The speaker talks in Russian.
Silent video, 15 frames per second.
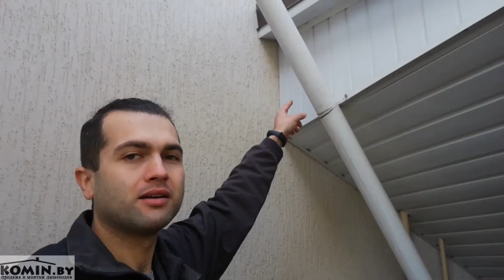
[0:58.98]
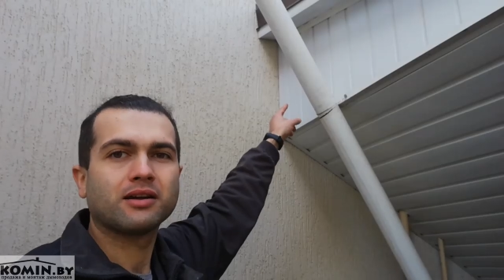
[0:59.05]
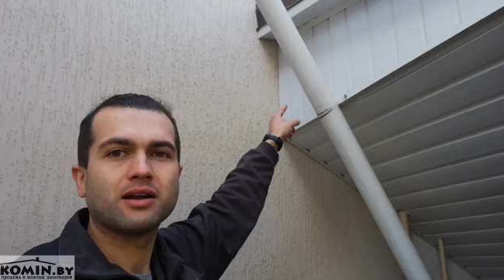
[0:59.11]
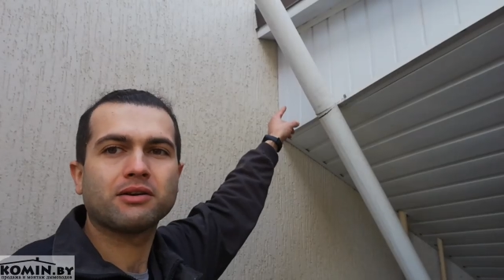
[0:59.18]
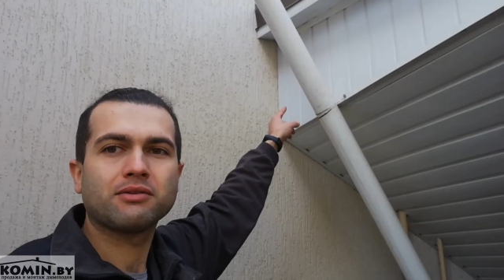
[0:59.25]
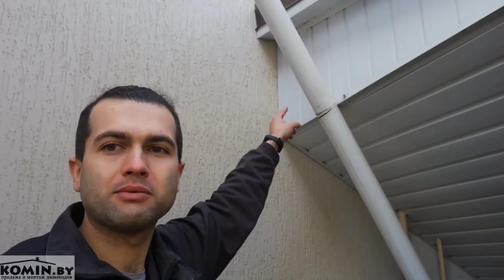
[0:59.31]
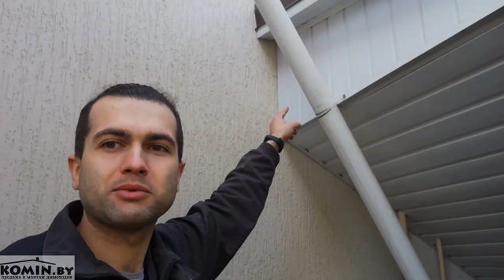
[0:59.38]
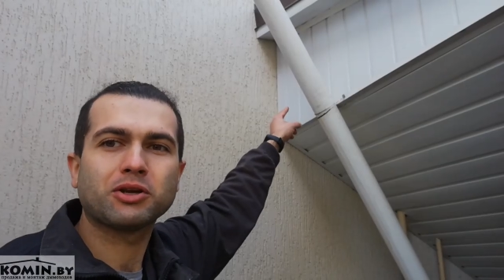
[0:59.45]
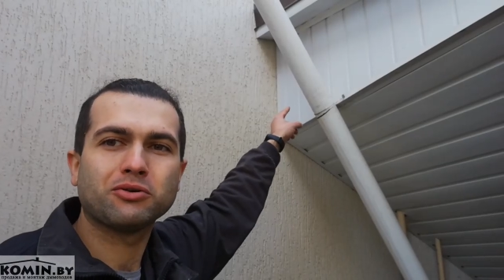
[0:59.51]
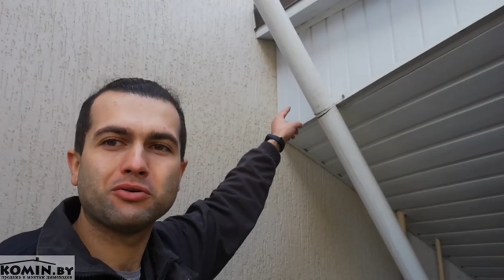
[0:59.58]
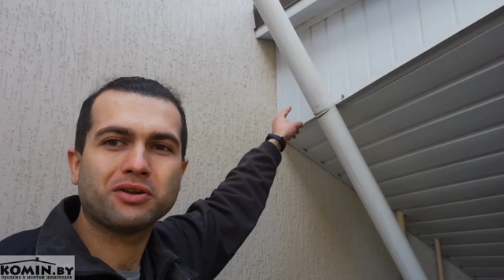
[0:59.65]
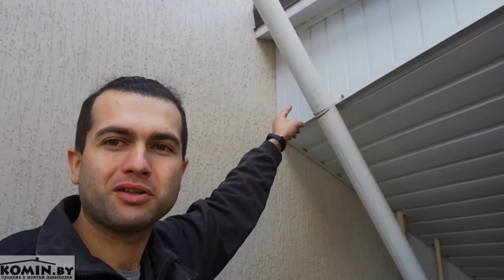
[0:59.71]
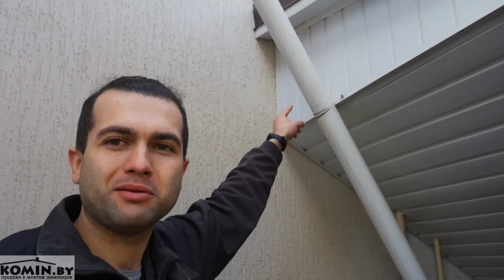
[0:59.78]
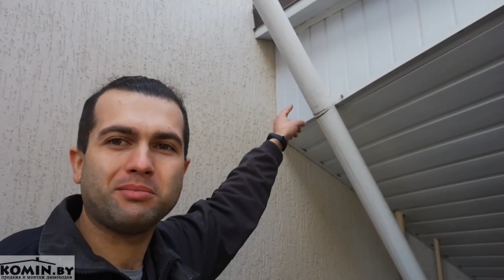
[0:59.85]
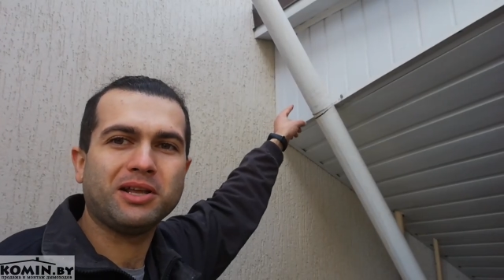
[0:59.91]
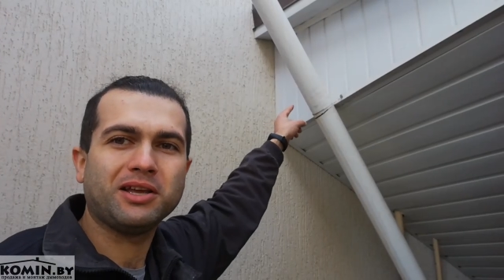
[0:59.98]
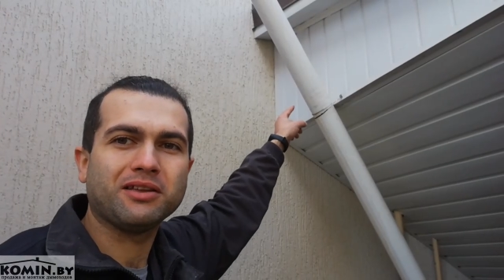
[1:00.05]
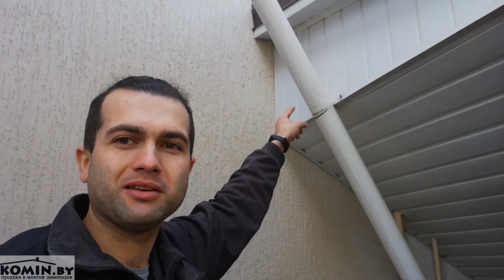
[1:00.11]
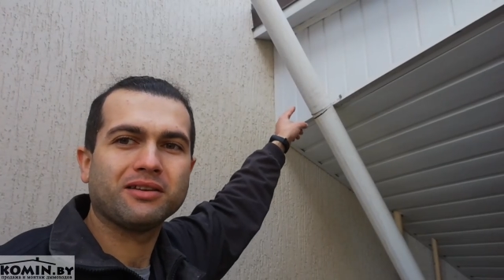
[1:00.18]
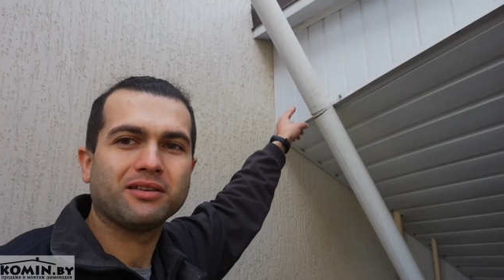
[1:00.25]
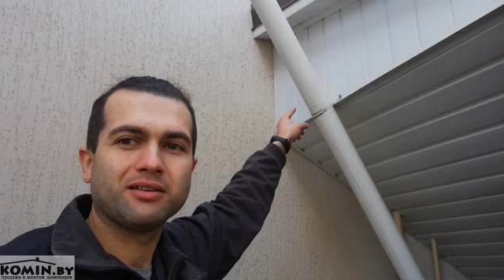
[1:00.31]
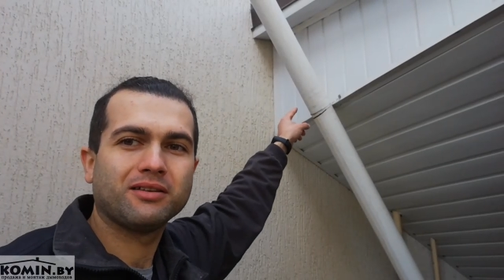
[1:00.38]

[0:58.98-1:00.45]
Как вам такое крепление?